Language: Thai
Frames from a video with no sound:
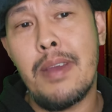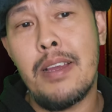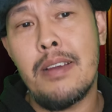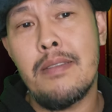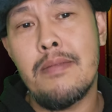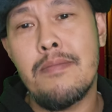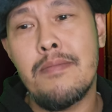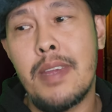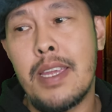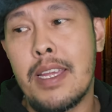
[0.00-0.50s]
มั้ง
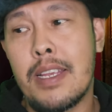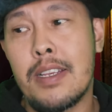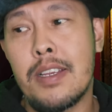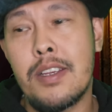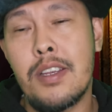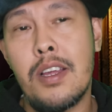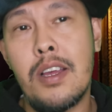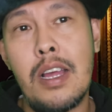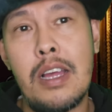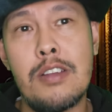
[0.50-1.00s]
ไม่เห็นจะ
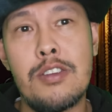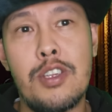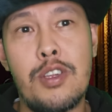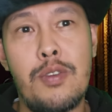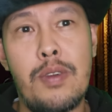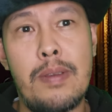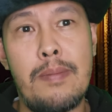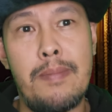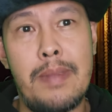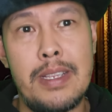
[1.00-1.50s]
ต้องเอาชี
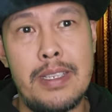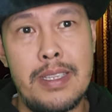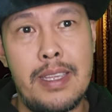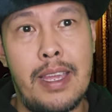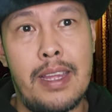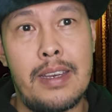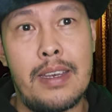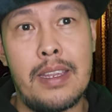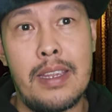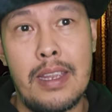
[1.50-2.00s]
วิตไปเสี่
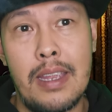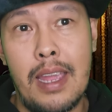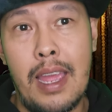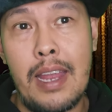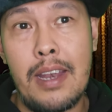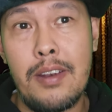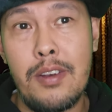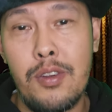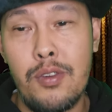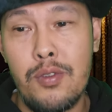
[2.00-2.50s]
ยงถึง
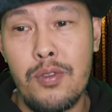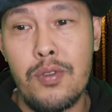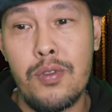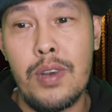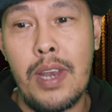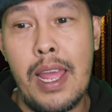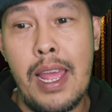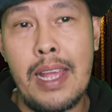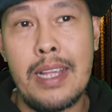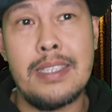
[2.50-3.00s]
ขั้นดู
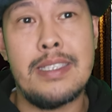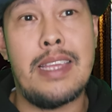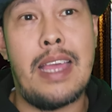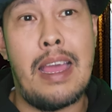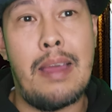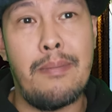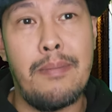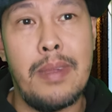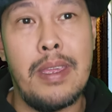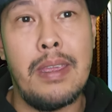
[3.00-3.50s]
หน้าสา
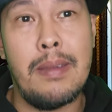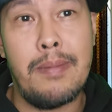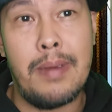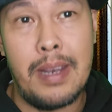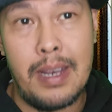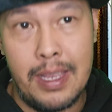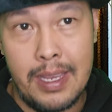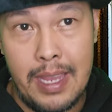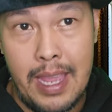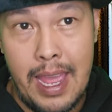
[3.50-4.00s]
มีภร
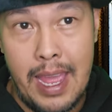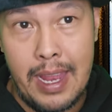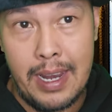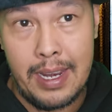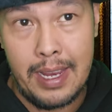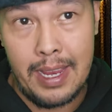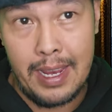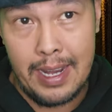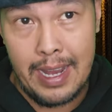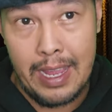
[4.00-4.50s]
รยา
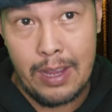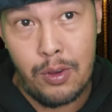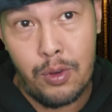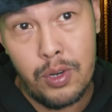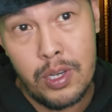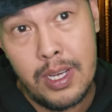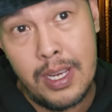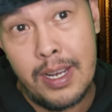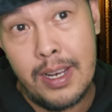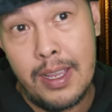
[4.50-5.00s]
ในอนาค
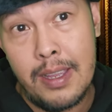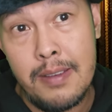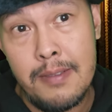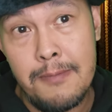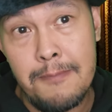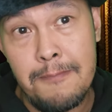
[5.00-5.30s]
ตกันเลย